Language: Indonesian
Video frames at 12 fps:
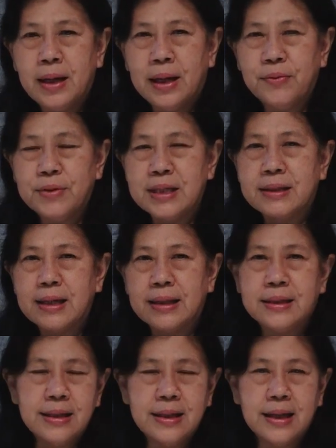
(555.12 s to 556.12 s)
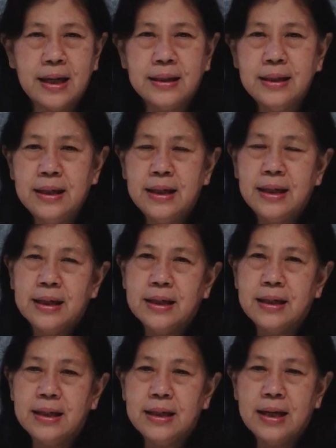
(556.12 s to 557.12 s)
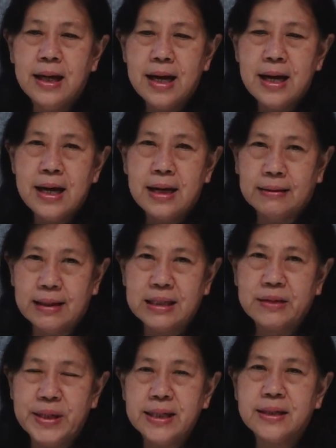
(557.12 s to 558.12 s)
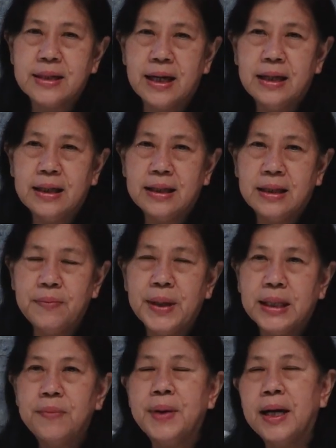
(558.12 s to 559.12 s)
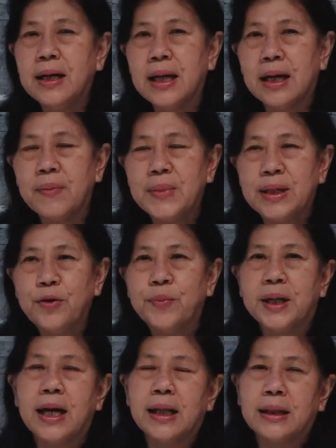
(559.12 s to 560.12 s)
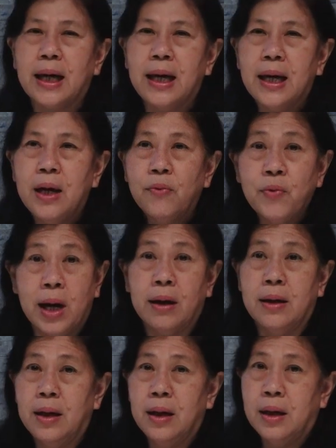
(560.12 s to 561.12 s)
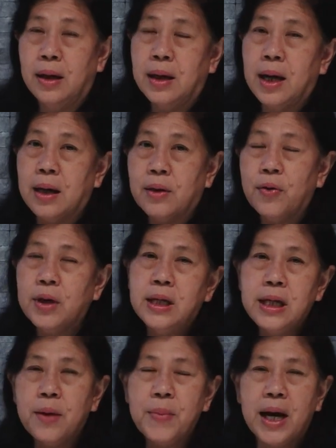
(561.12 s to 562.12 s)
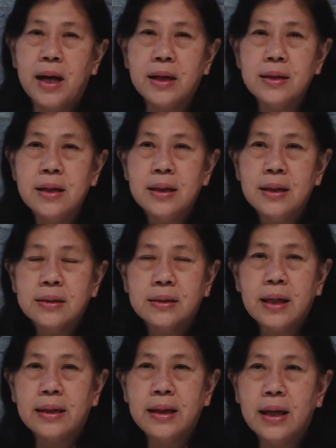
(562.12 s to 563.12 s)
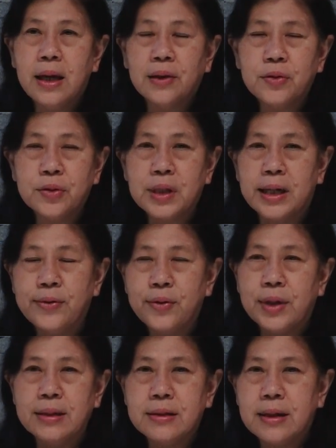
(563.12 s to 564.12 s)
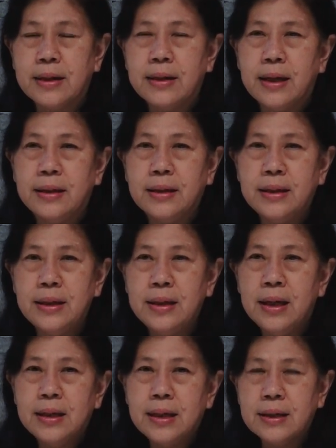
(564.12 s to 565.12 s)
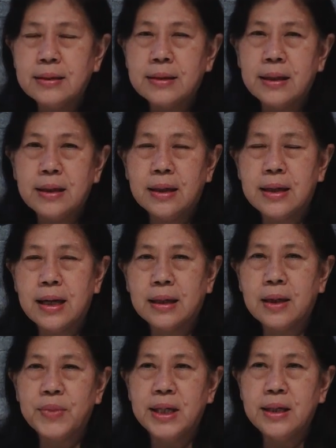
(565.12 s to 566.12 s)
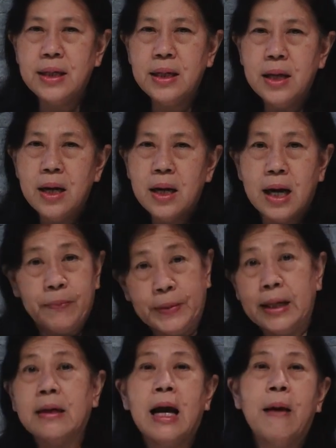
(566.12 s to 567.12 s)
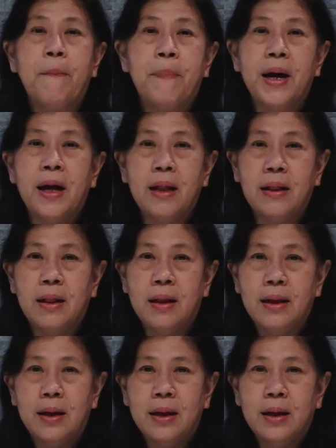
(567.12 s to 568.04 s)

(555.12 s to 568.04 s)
lalu disajikan di atas meja, tiba-tiba garam itu berkata, "Wah, lah, kok ini yang makan saya atau sayuran saya ini, yang saya garam ini, kapten kapal.